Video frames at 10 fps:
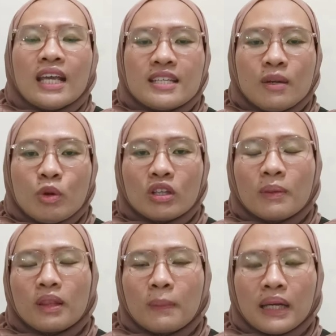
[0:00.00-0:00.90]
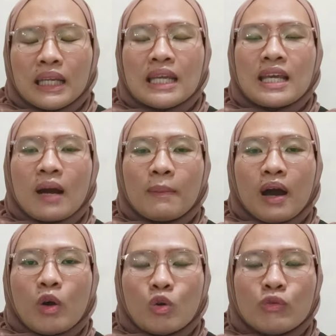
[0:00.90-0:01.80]
jadi buat teman-teman nih yang
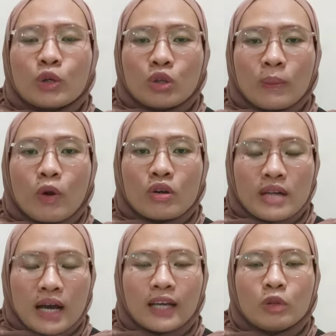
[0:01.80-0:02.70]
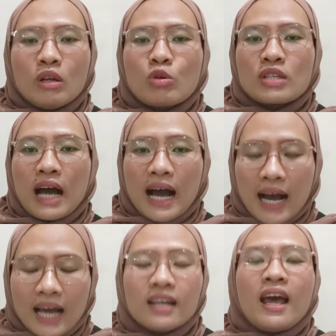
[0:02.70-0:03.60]
mau foto produk itu
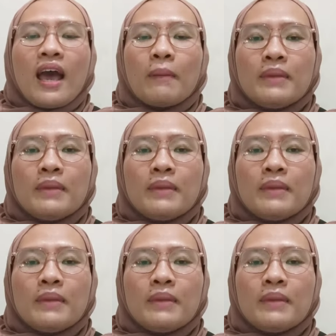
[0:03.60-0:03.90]
diusahakan